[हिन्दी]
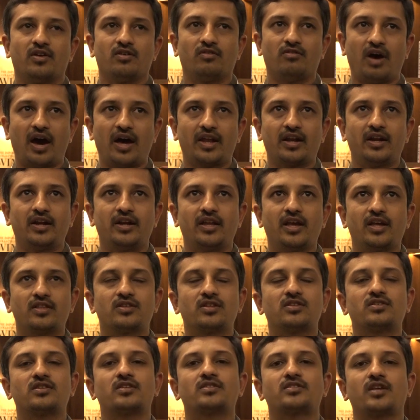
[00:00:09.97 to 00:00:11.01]
वार इंडिया
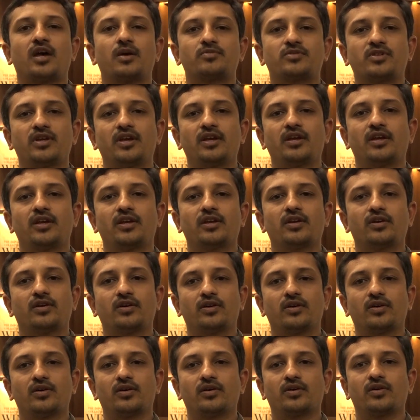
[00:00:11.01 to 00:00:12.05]
जिस हिसाब से
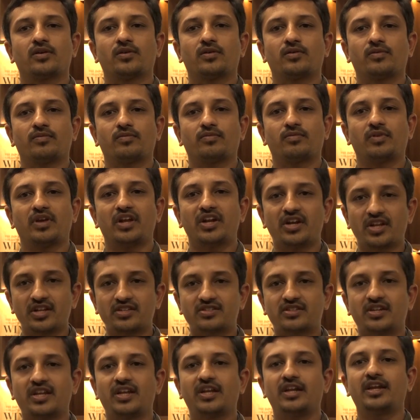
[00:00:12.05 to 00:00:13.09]

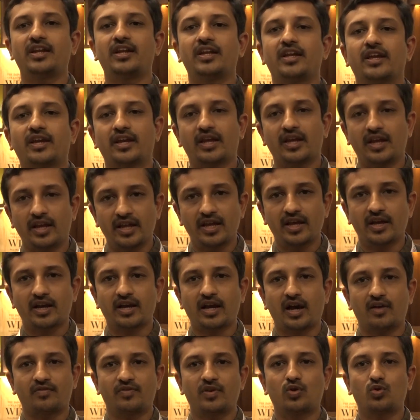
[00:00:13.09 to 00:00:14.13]
इंडस्ट्री के लिए
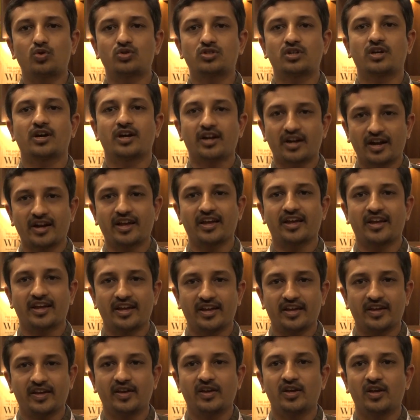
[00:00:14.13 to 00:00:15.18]
काफ़ी कुछ कर रहे
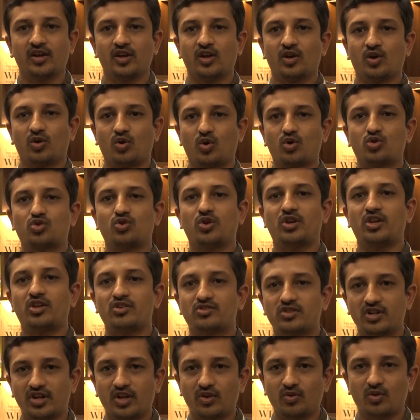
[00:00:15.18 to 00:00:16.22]
हैं और जो
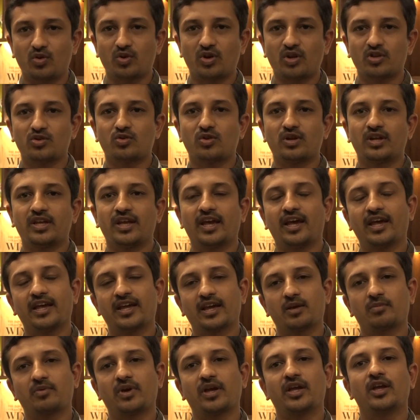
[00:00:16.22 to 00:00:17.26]
इनिशिटिव उन्होंने जो लिया है
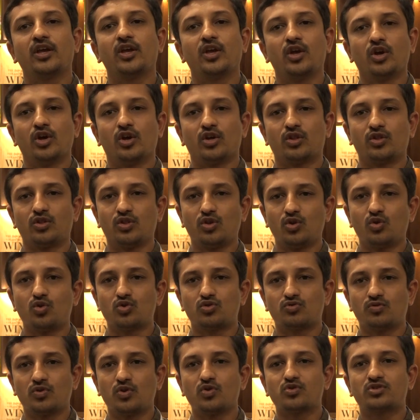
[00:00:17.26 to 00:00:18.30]
कि भाई
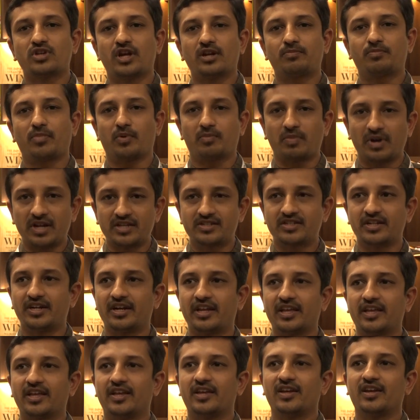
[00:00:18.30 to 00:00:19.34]
न्यूज़ व्यूज़ एंड
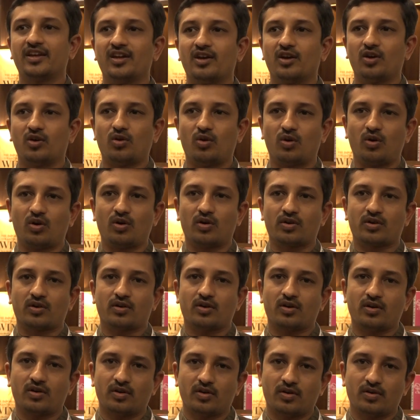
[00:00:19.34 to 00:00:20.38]
पब्लिसिटी और
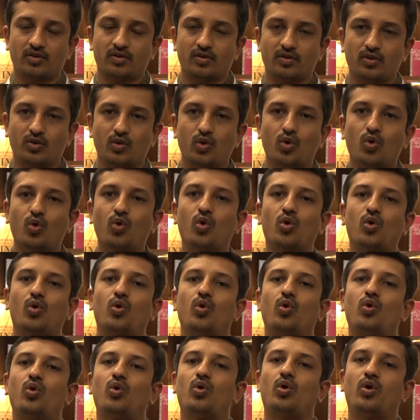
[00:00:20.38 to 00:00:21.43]
आ, लोगों
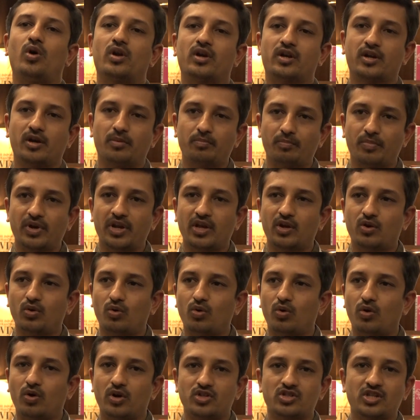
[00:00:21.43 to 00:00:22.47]
को और कंपनी
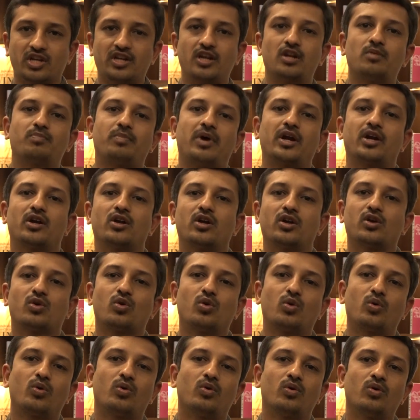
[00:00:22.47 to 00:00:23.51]
को और चैनल पार्टनर
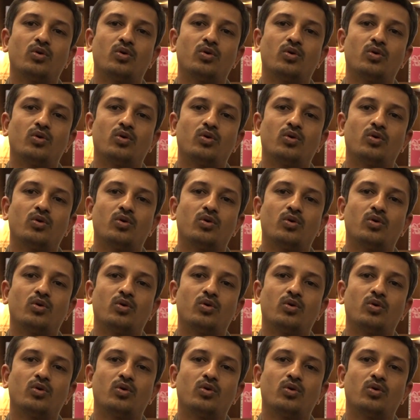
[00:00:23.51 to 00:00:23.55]
को